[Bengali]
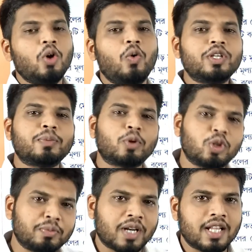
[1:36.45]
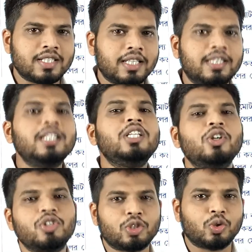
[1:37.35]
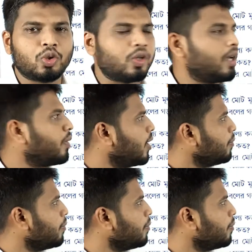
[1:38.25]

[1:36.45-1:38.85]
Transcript: ওই যে প্রথম ক্লাসে দ্বিতীয় যে সূত্রটা আমরা